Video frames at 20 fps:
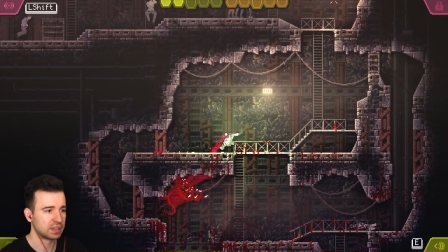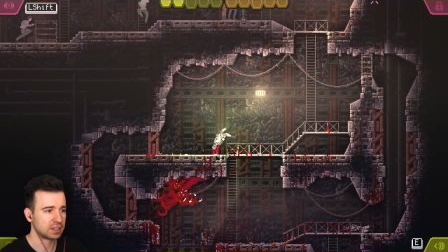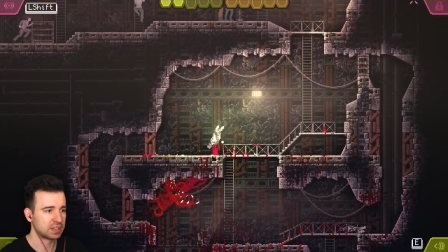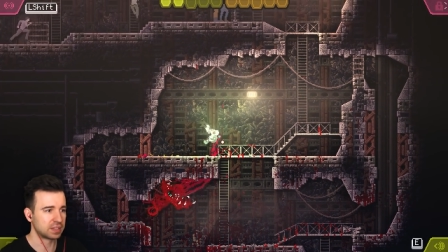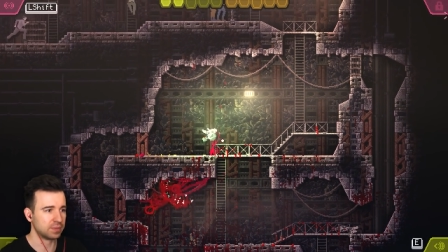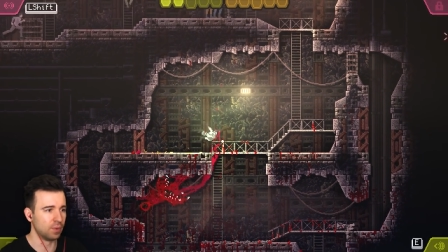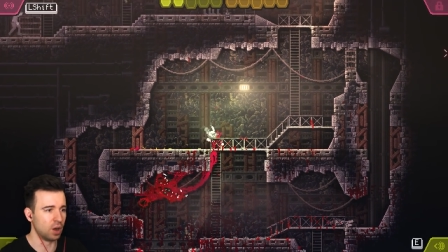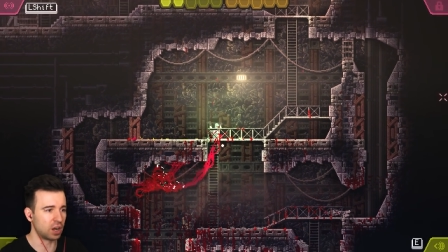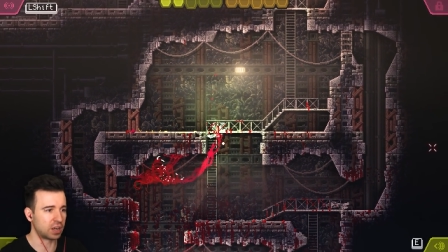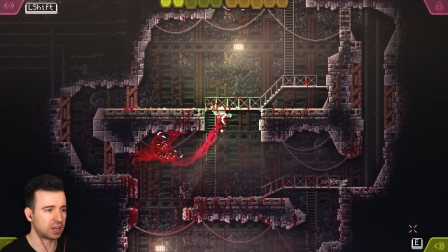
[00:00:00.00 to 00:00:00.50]

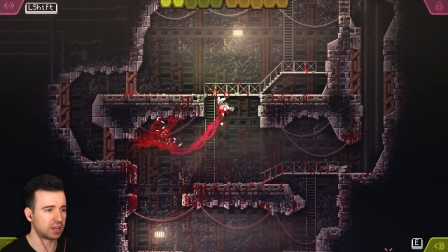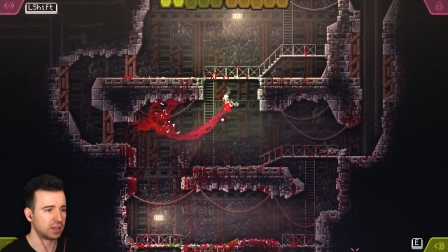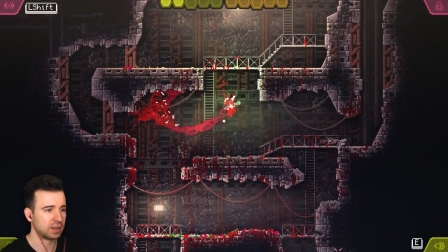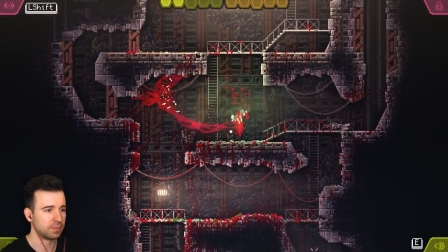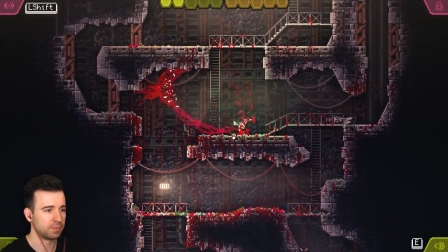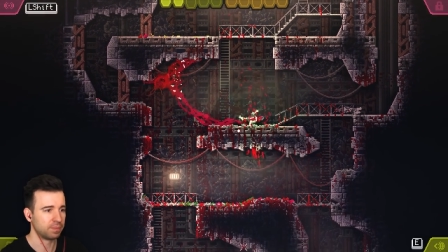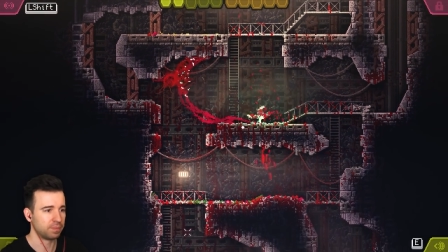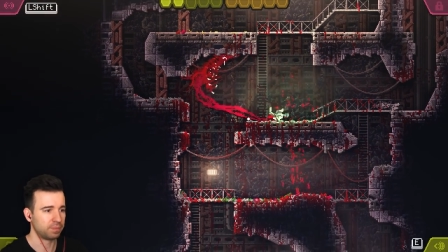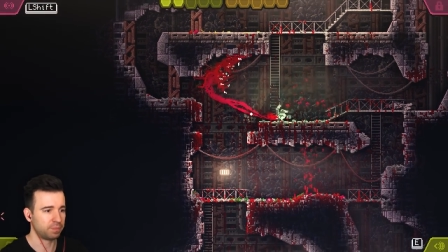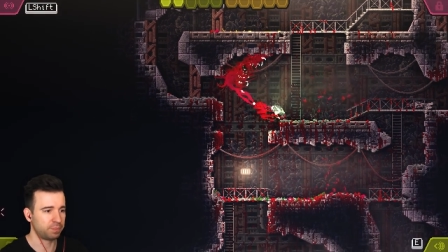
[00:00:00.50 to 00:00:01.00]
Смог!
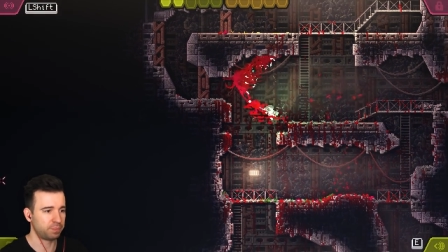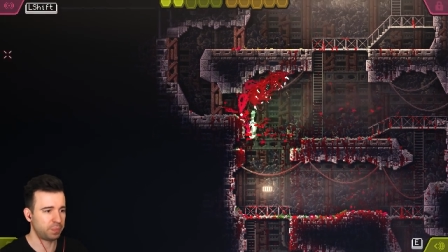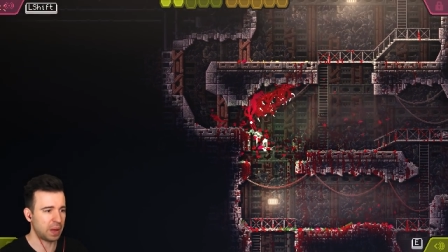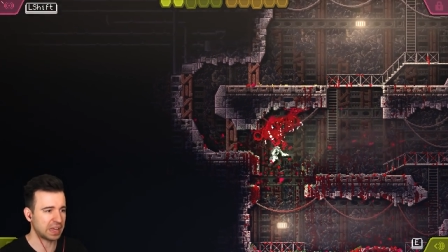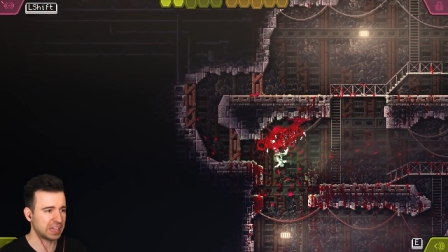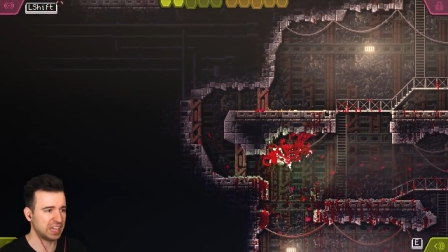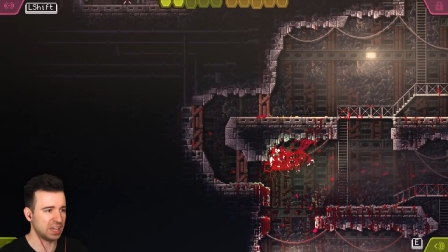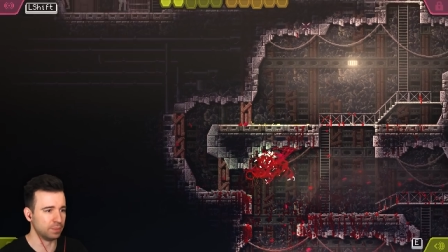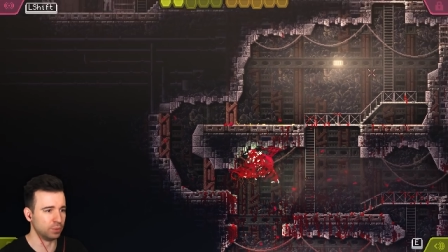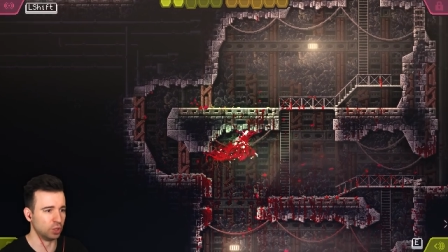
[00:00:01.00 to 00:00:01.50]

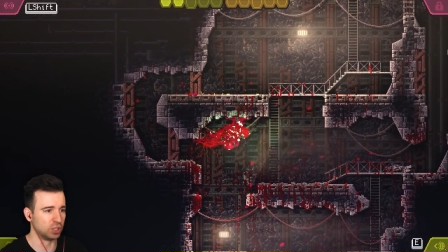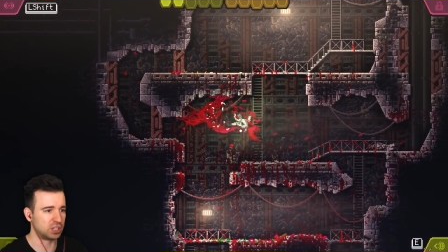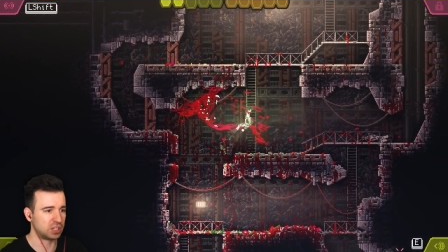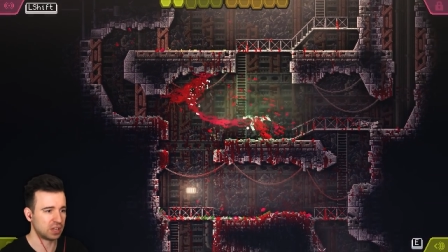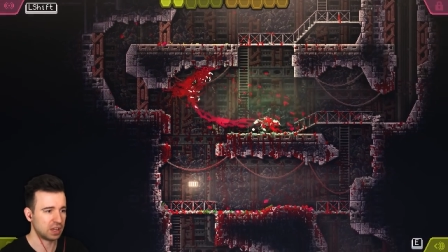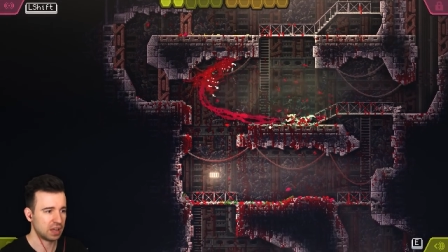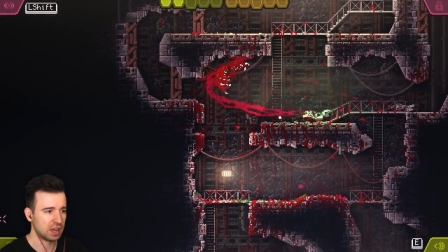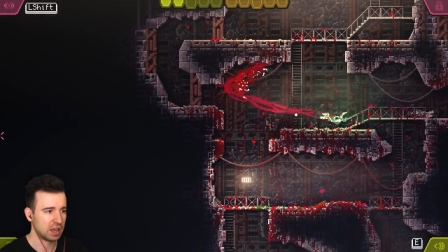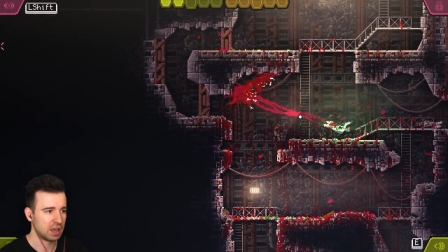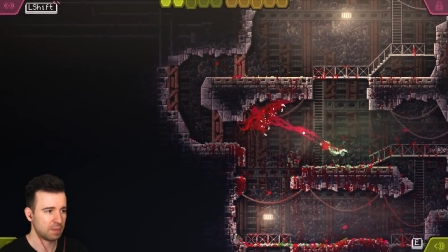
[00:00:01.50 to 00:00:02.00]
Погибнуть!